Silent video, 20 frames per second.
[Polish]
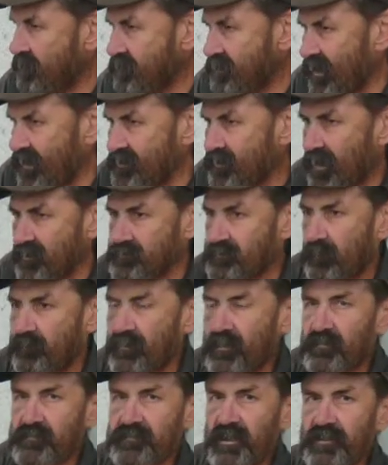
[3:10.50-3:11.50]
Jadę o to
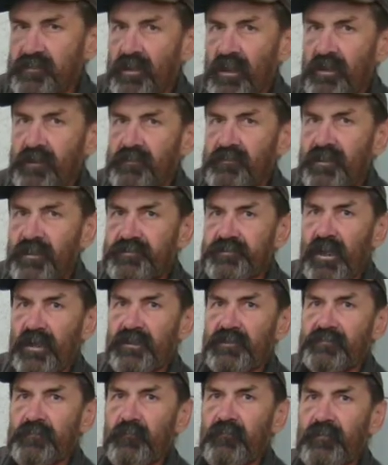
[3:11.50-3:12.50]
mi, chociaż w
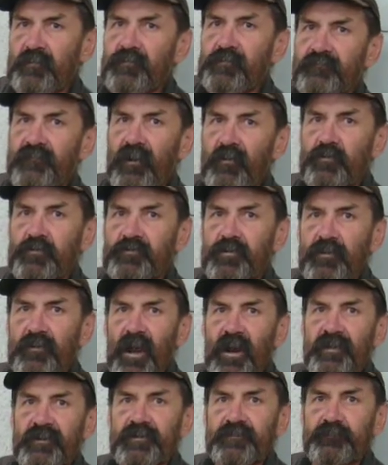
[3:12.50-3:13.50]
niedzielę sobie kurwa No
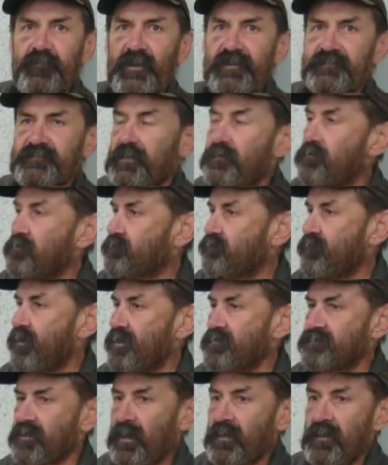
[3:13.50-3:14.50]
dokładnie. spędzę,
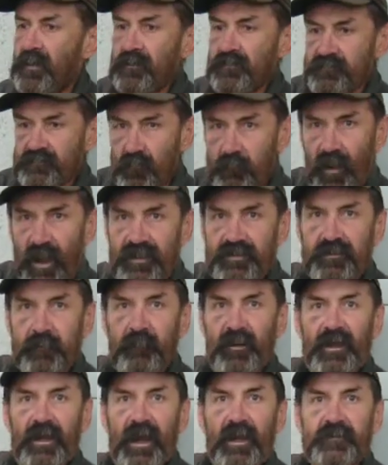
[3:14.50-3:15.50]
odwiedzę, zobaczę
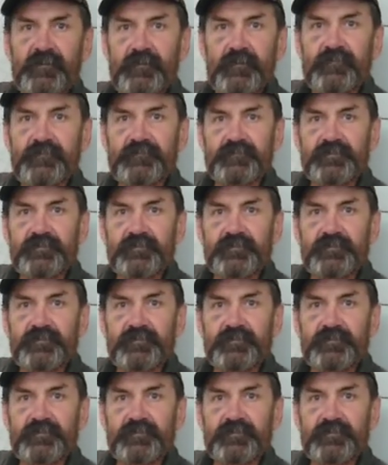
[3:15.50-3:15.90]
maraton,